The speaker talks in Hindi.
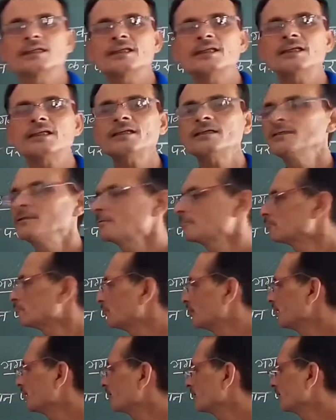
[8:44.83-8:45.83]
हैं
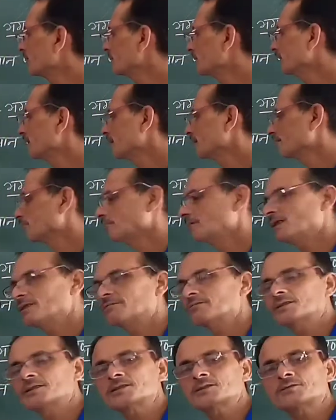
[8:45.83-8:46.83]
बल्कि
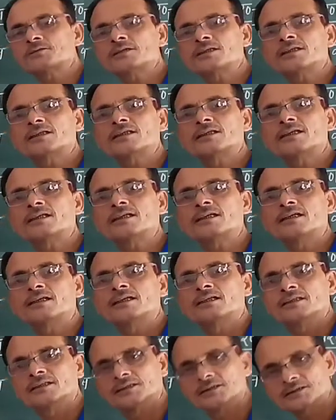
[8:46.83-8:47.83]
महत्व किसको देते
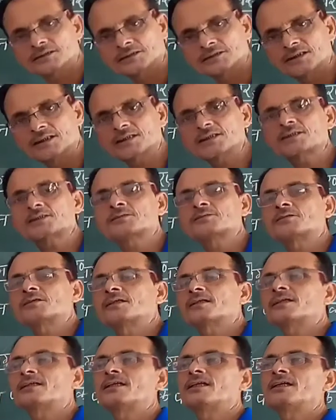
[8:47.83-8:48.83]
हैं इस देश को
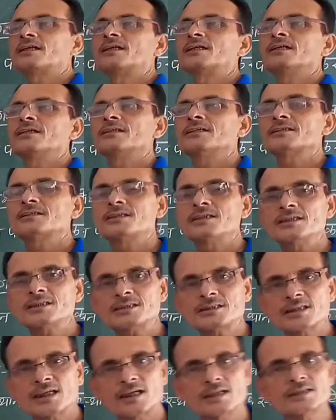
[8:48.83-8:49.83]
देते हैं इस देश
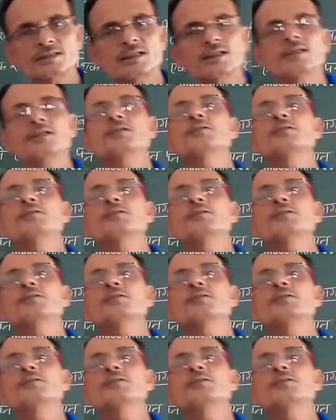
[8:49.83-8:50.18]
की आज़ादी